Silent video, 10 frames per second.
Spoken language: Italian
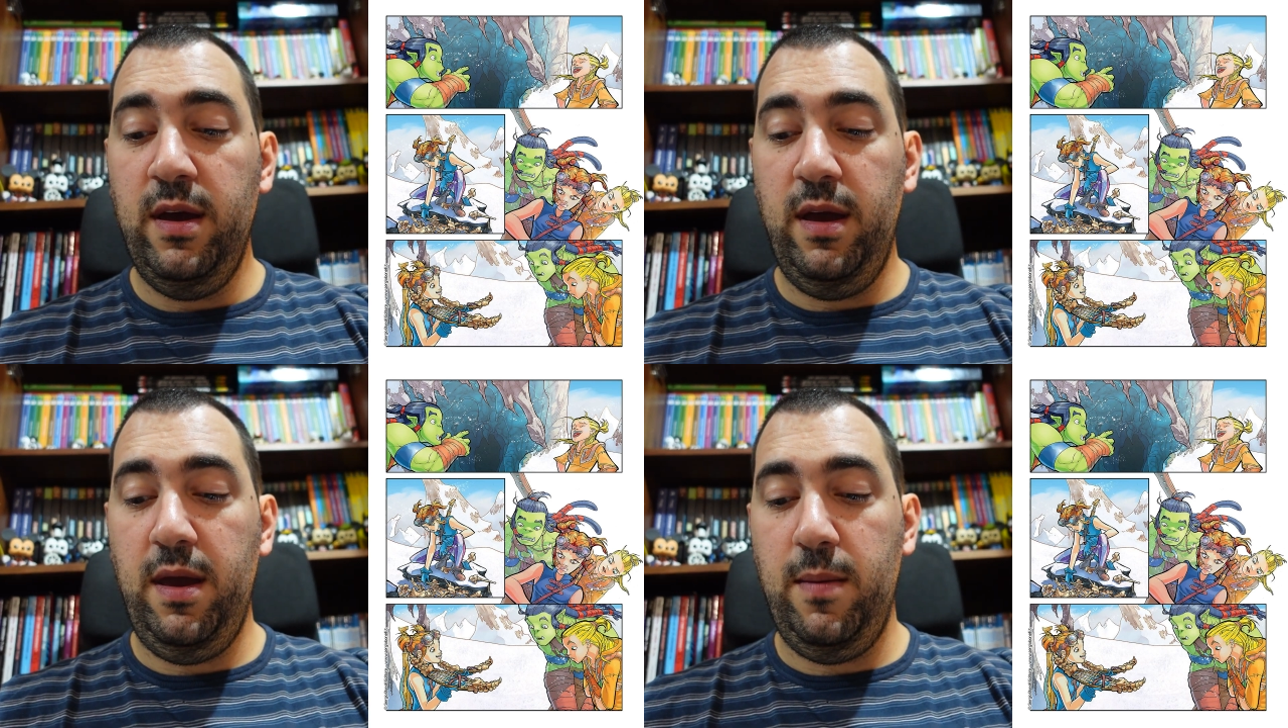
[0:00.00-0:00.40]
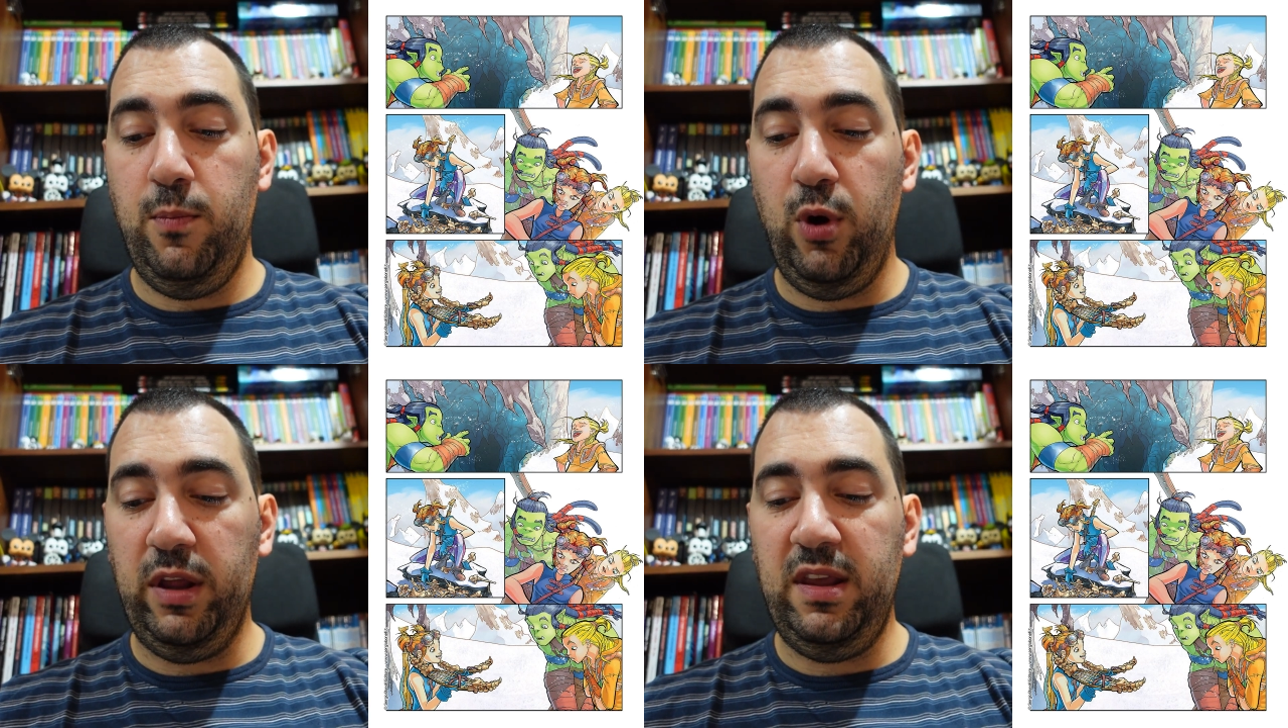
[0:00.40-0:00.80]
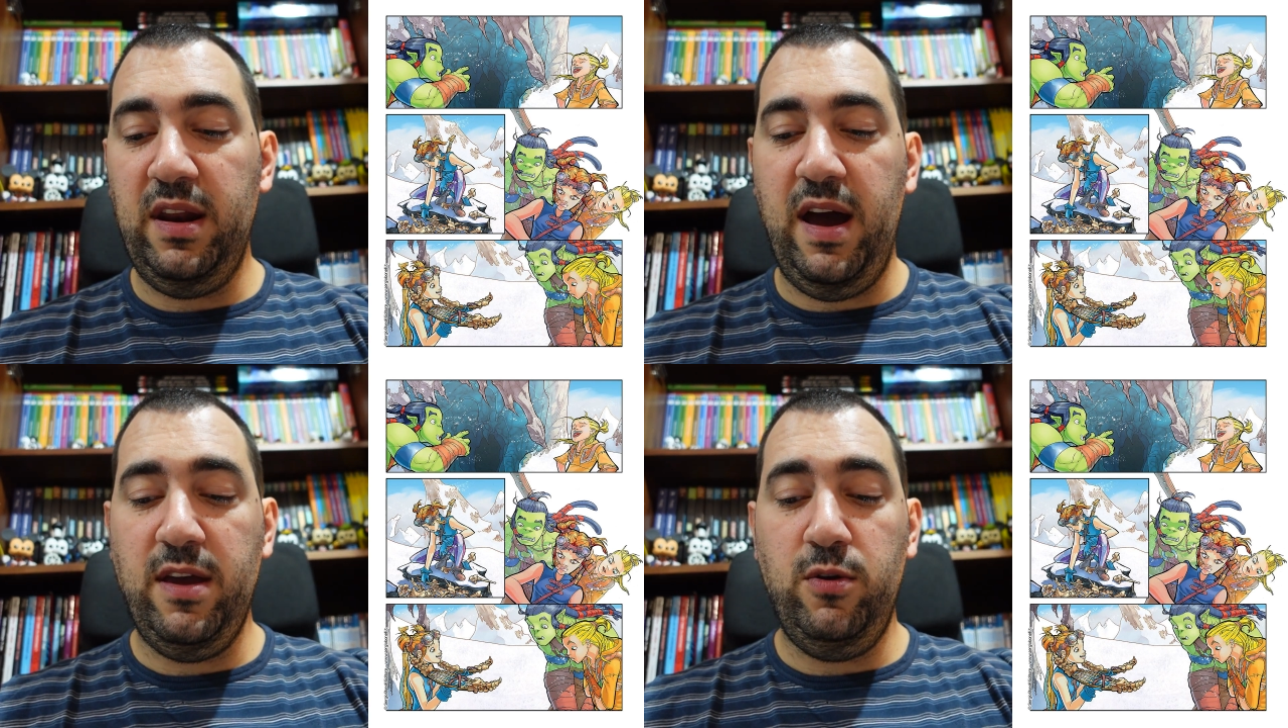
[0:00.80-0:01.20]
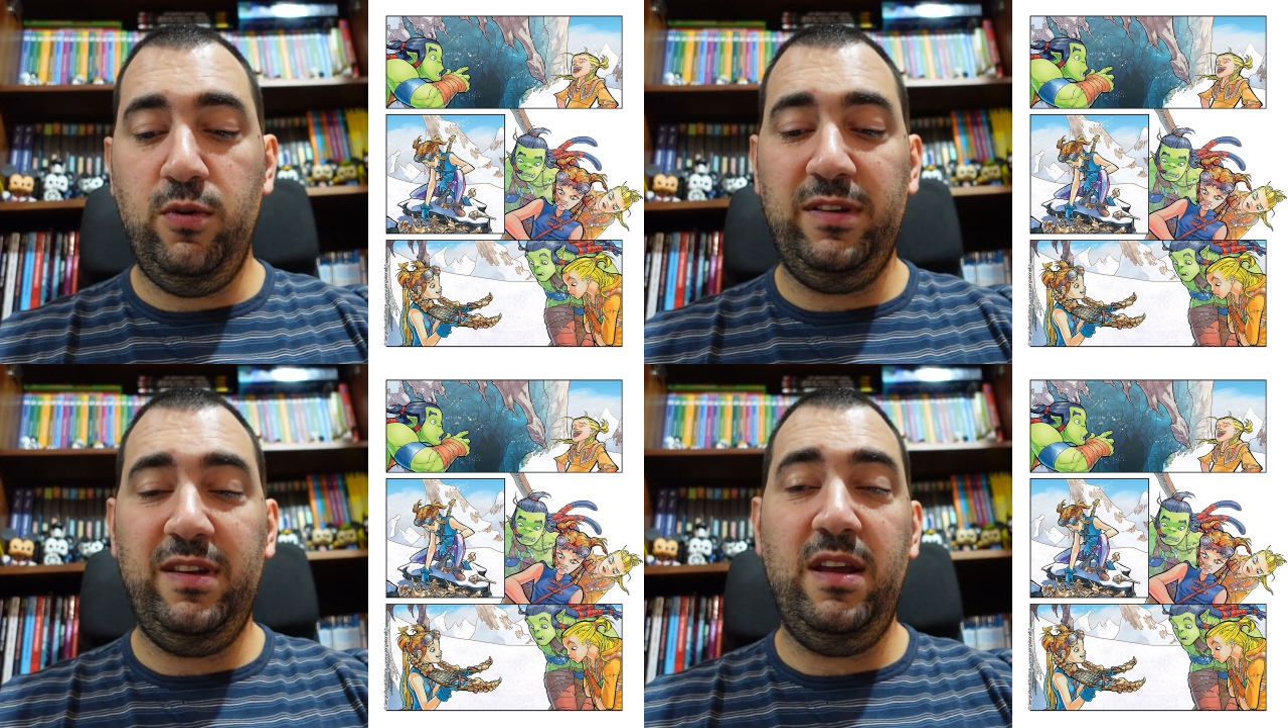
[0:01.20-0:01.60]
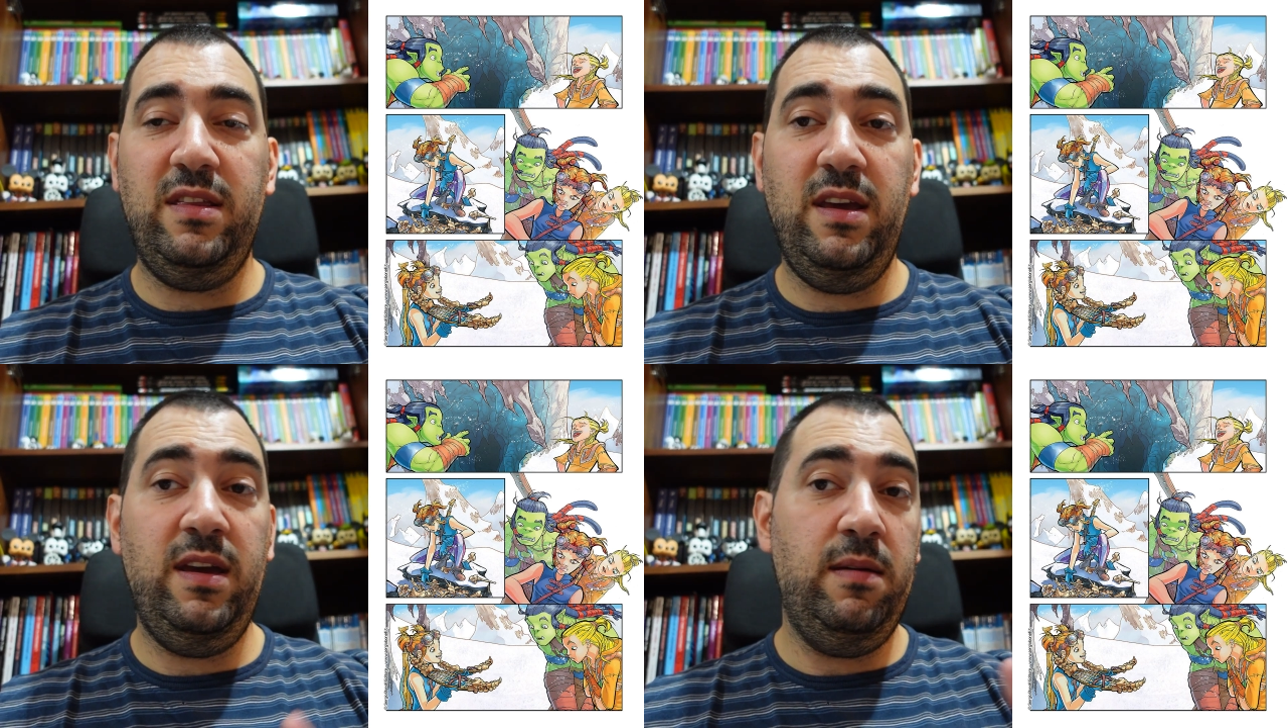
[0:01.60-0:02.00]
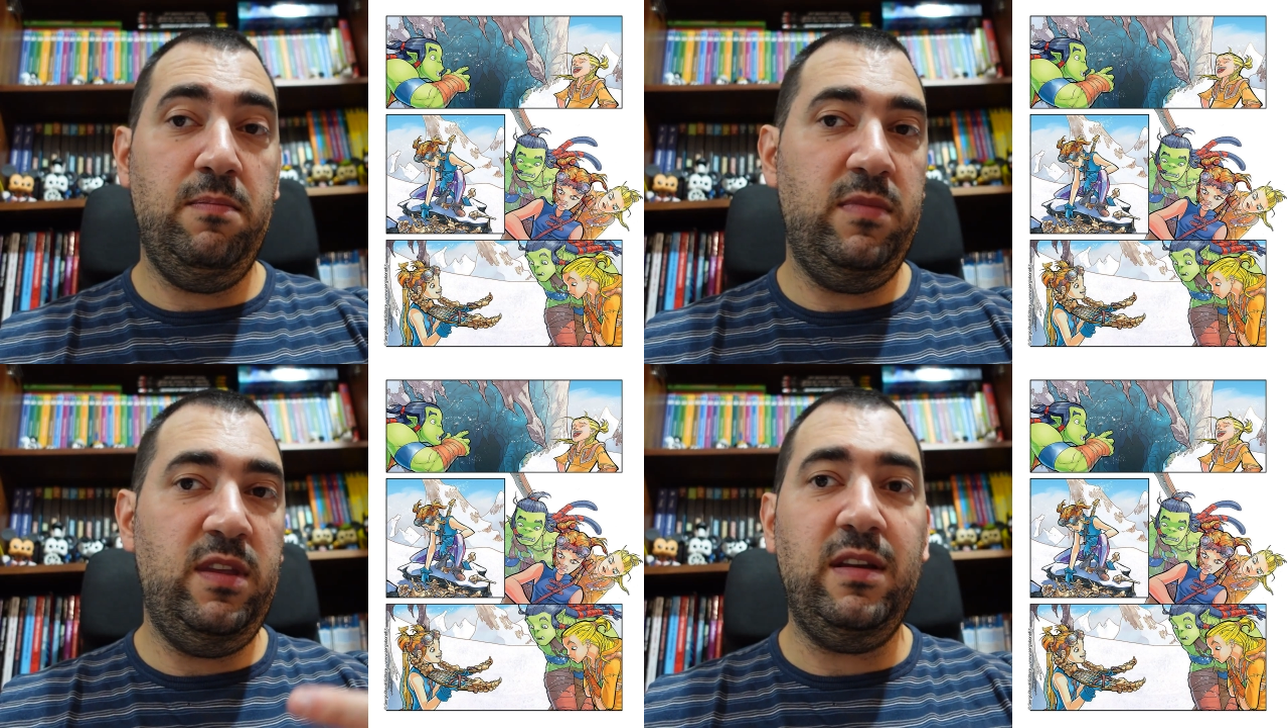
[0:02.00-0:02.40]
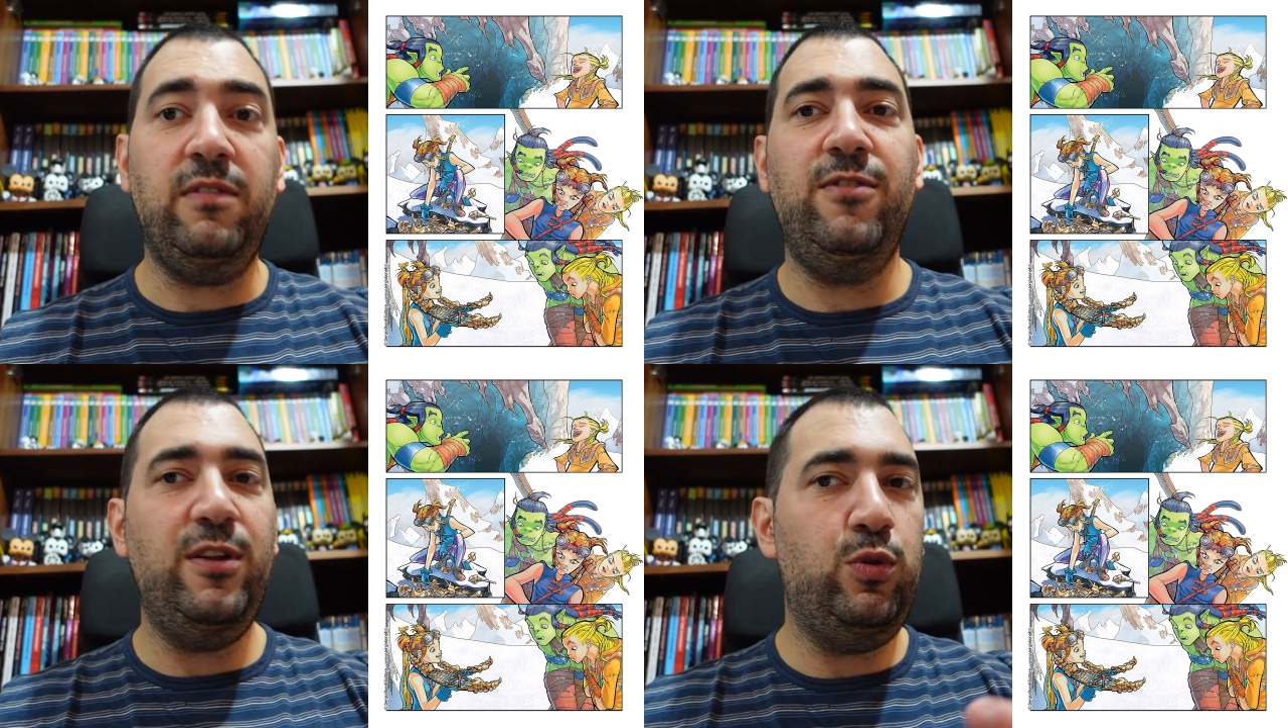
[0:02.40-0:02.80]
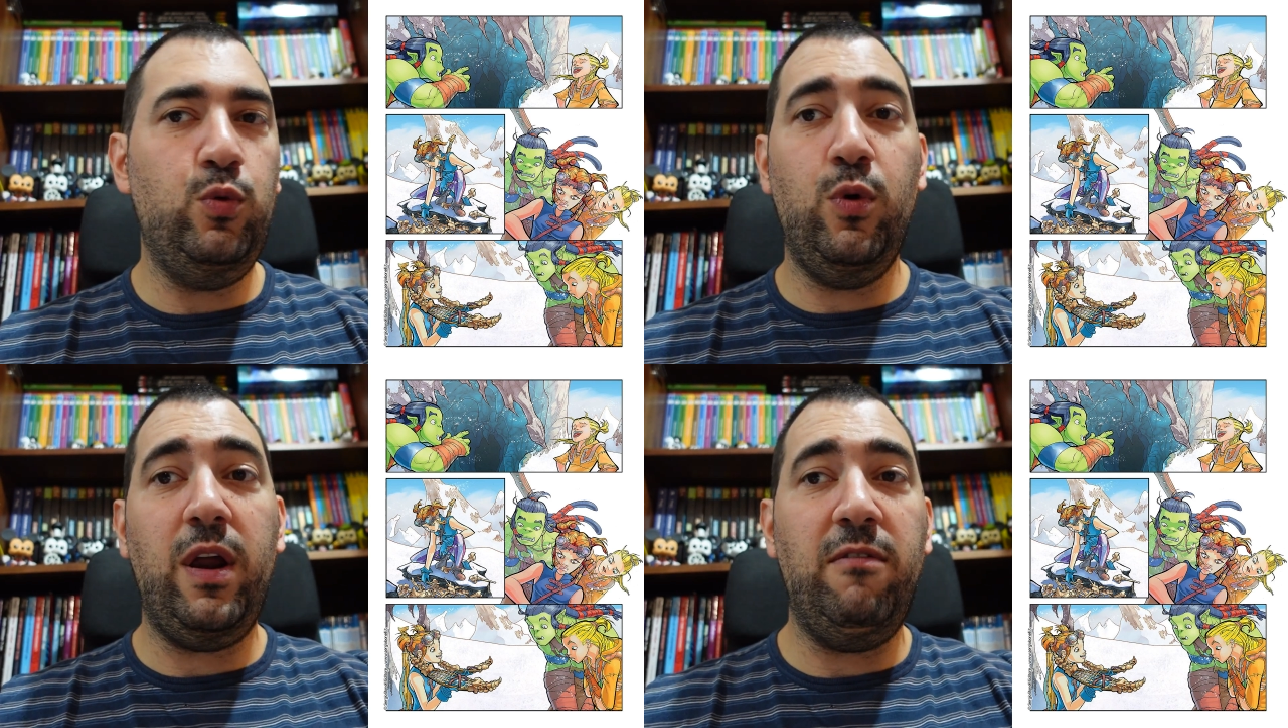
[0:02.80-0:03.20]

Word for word: eh, burattinaio, in una serie di disavventure,